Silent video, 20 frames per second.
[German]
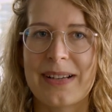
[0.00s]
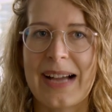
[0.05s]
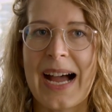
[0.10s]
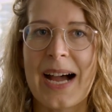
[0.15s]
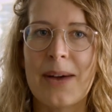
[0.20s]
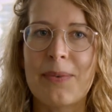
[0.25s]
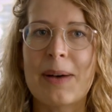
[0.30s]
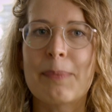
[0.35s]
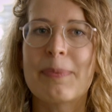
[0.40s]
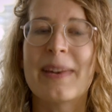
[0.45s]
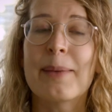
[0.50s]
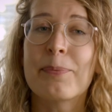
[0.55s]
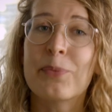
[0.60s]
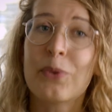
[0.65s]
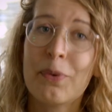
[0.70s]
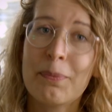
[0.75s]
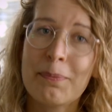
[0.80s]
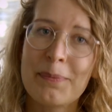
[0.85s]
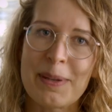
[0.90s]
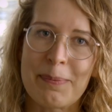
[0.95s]
aber
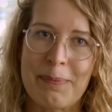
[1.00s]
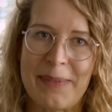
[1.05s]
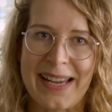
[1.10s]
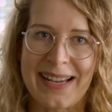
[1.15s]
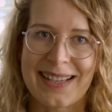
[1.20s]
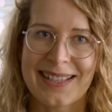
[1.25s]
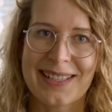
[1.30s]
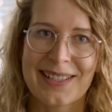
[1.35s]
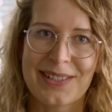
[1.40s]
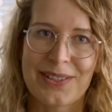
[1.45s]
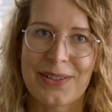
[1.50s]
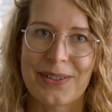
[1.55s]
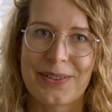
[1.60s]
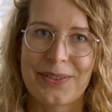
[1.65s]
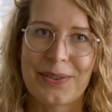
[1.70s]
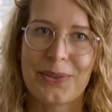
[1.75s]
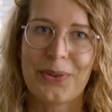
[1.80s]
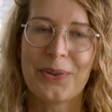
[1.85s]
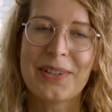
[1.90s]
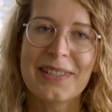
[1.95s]
bleibt unbemerkt
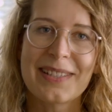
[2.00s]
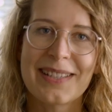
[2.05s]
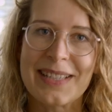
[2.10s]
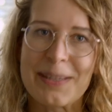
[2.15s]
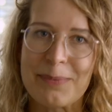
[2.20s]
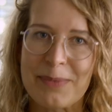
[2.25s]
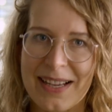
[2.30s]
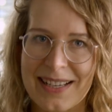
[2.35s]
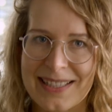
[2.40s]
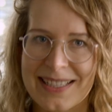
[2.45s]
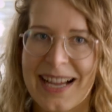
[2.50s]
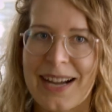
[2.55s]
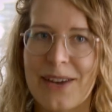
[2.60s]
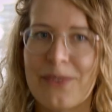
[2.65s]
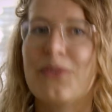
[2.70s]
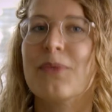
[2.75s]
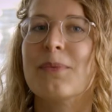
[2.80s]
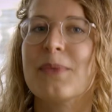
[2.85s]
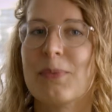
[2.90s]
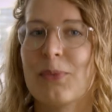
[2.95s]
unter dem
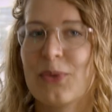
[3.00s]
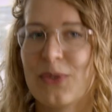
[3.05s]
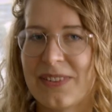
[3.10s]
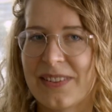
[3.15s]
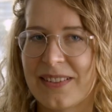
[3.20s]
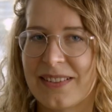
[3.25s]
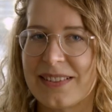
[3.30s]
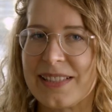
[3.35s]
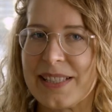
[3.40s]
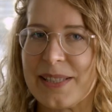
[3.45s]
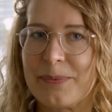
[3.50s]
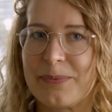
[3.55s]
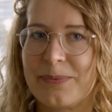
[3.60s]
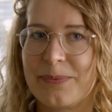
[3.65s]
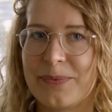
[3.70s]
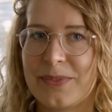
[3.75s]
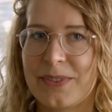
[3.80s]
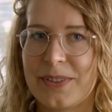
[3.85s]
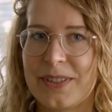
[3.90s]
Radar vom Immunsystem.